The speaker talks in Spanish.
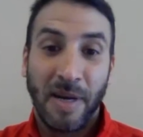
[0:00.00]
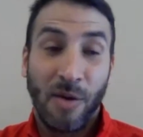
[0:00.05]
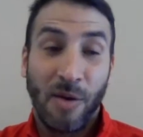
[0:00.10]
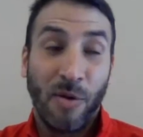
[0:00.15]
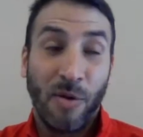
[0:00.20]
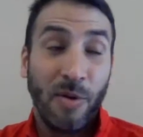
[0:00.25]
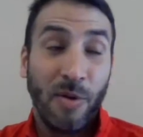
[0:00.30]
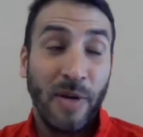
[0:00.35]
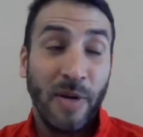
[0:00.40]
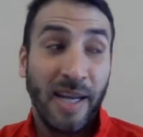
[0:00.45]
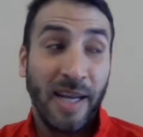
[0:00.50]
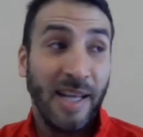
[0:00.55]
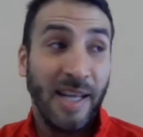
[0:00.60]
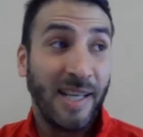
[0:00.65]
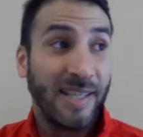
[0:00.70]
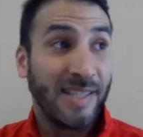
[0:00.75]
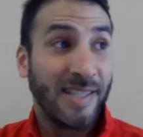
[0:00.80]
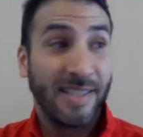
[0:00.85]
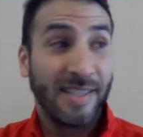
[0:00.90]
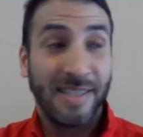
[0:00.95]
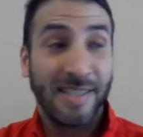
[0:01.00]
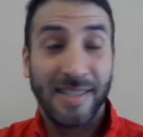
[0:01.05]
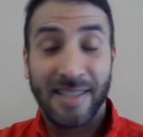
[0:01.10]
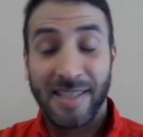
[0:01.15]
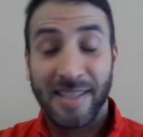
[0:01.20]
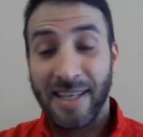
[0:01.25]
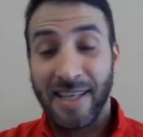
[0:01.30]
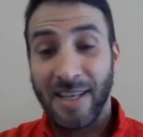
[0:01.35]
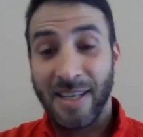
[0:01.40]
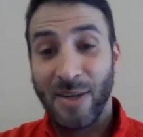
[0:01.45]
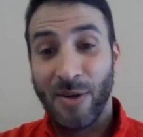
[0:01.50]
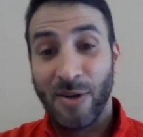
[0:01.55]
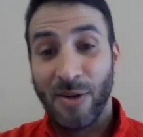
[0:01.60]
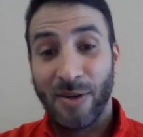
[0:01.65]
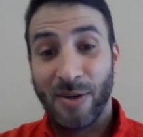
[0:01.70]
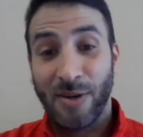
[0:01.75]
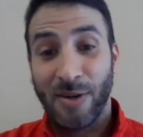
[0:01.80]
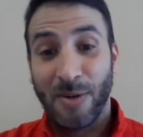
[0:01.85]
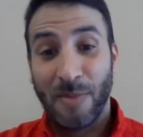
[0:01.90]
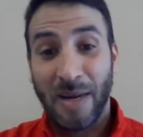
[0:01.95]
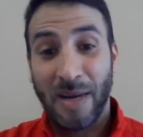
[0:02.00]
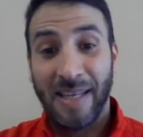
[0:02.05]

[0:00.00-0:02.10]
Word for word: para volver es, lo,